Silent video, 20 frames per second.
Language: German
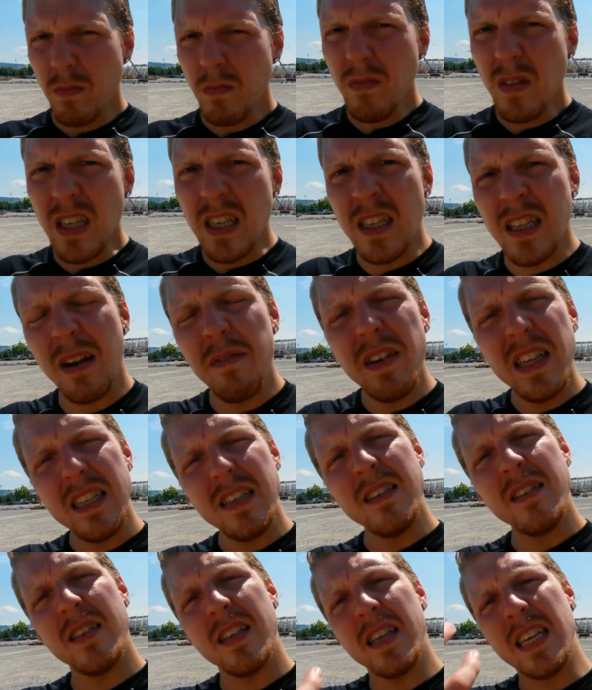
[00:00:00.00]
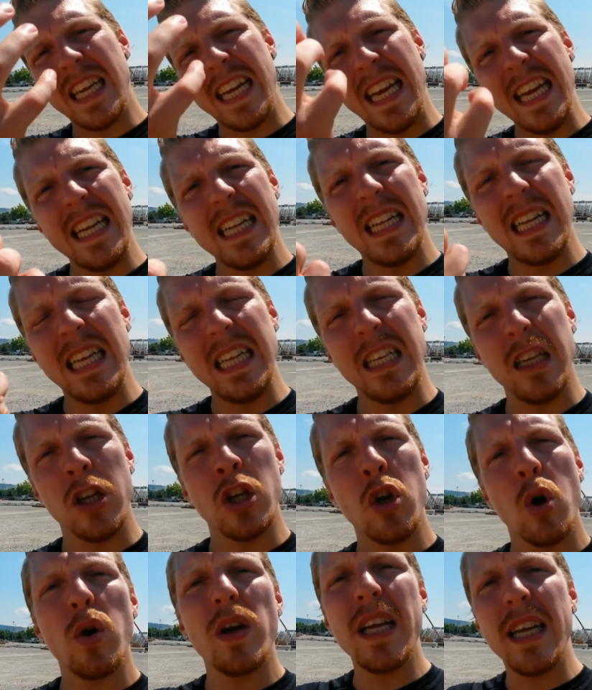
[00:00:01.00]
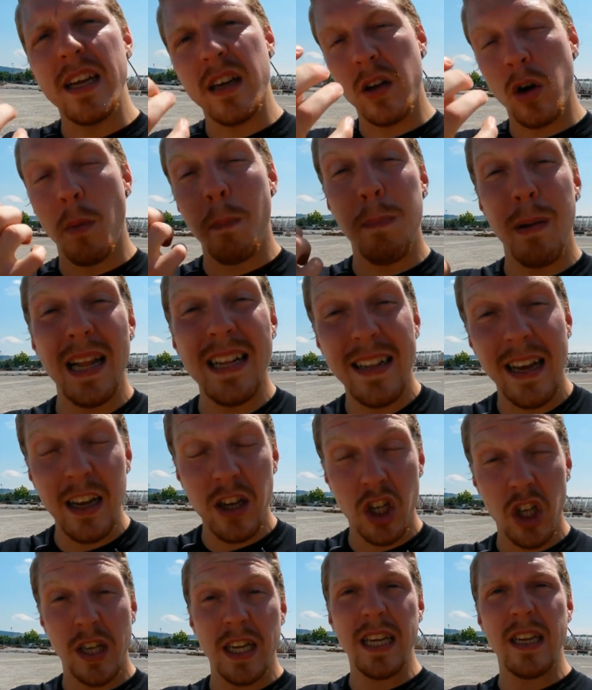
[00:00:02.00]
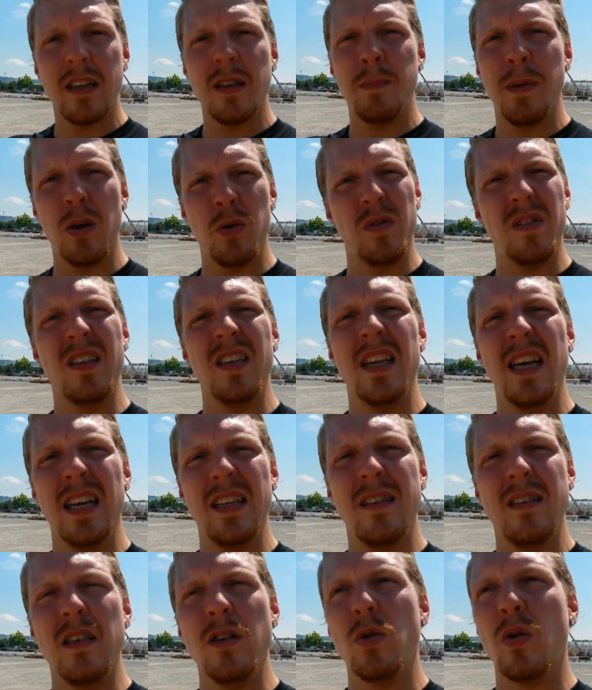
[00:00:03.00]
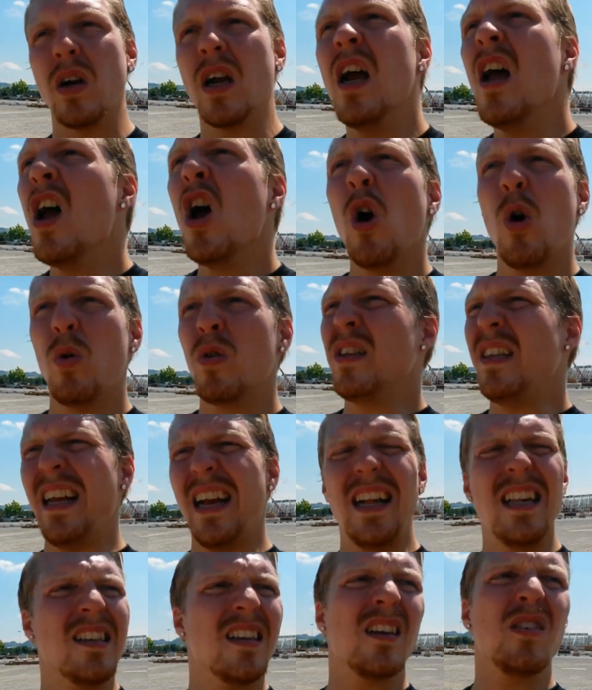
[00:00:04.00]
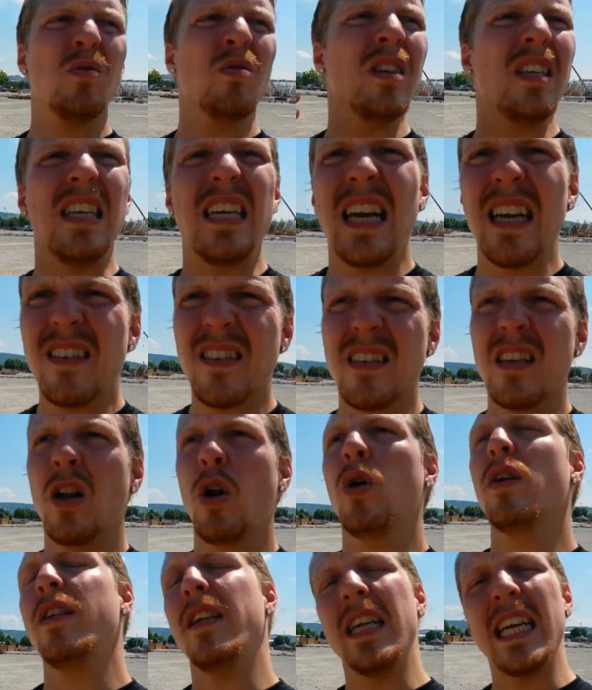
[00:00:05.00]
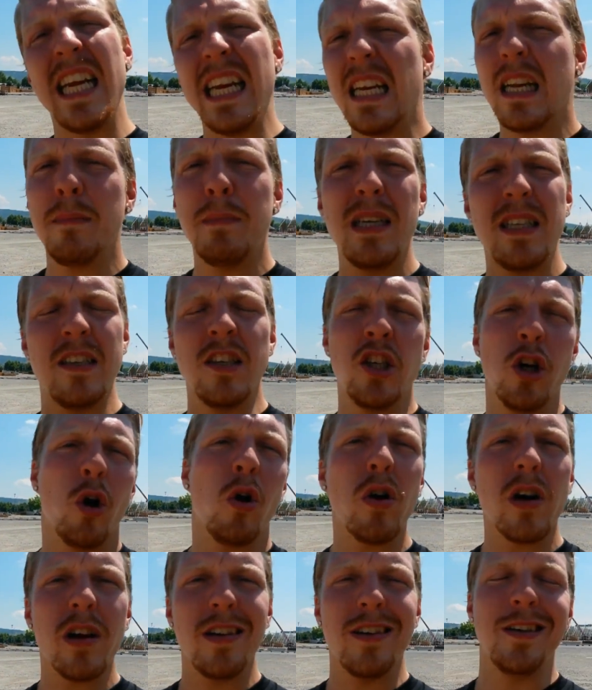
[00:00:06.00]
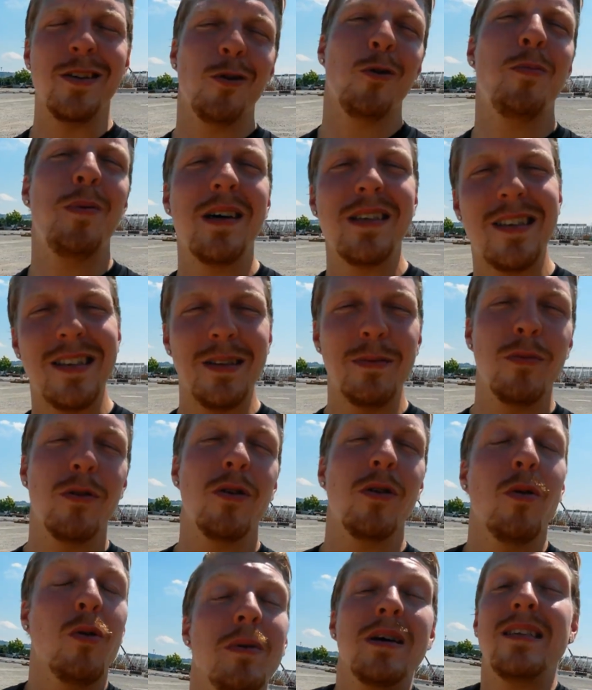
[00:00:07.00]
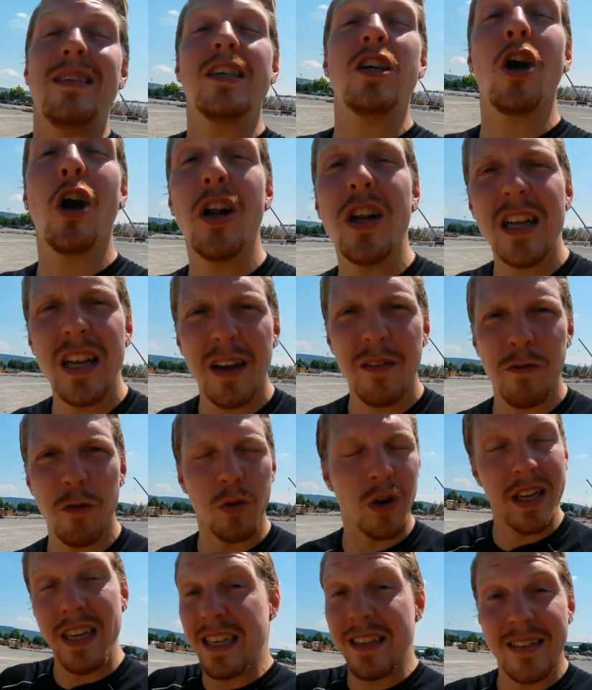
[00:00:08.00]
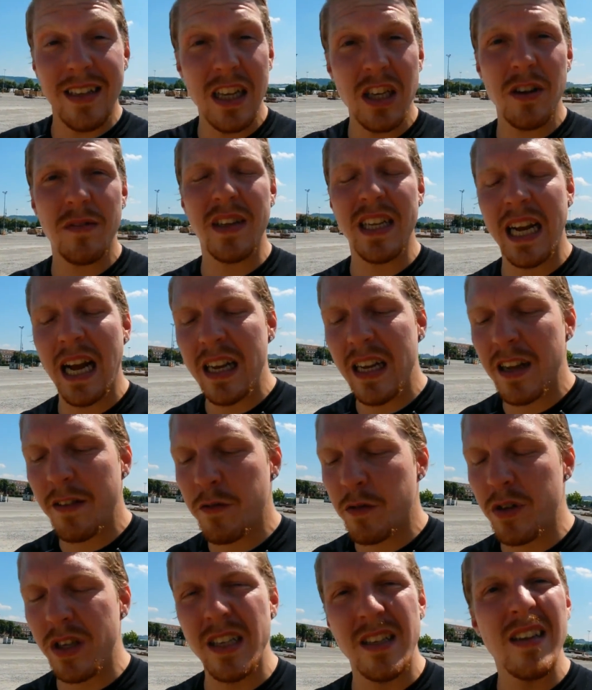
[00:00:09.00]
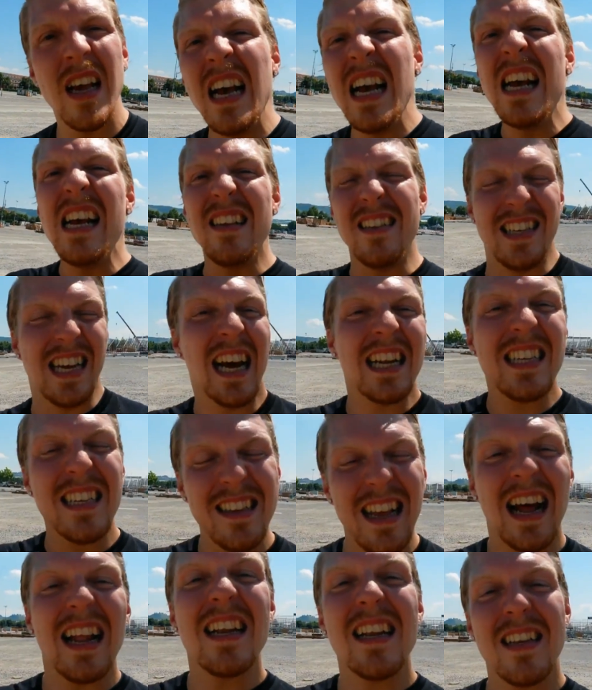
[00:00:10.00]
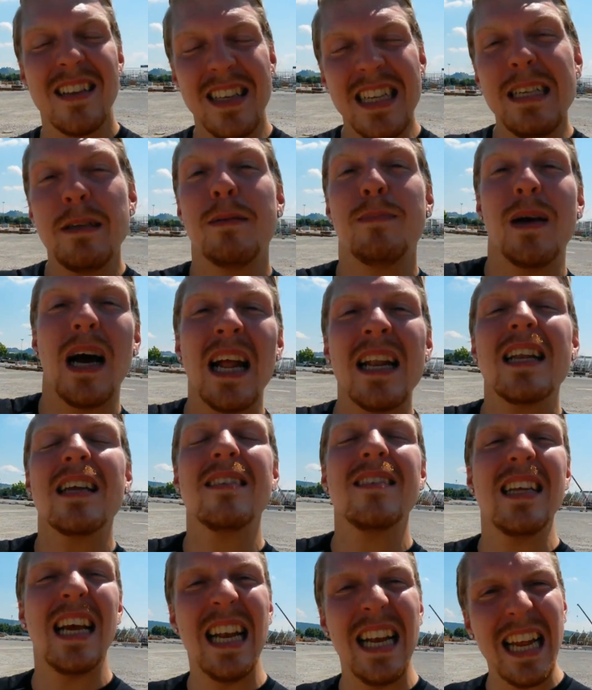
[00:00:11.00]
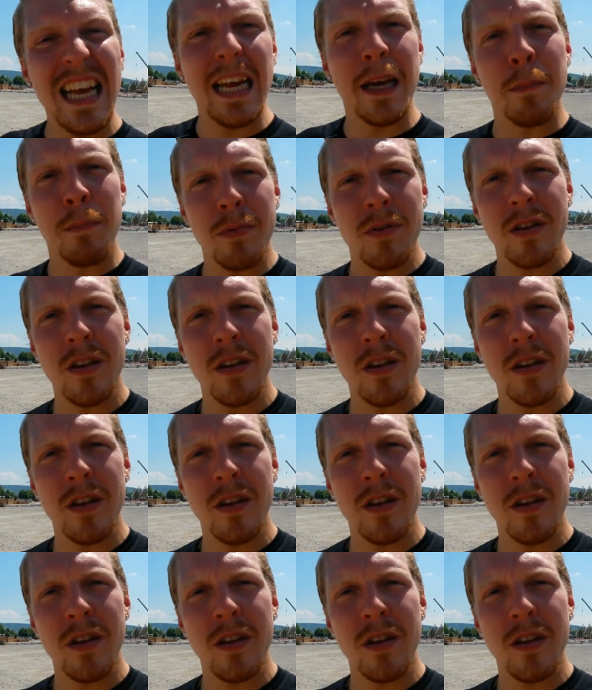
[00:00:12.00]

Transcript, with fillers: da wird diese kindliche Neugier komplett erstickt bei uns in der Erziehung. Und die Eltern und die ganzen Leute, die Kindermädchen, die Onkel, die Opas, die Omas, die können dafür, oder die Gesellschaft, die kann dafür nichts. Sie hat es an, nicht anders erlebt.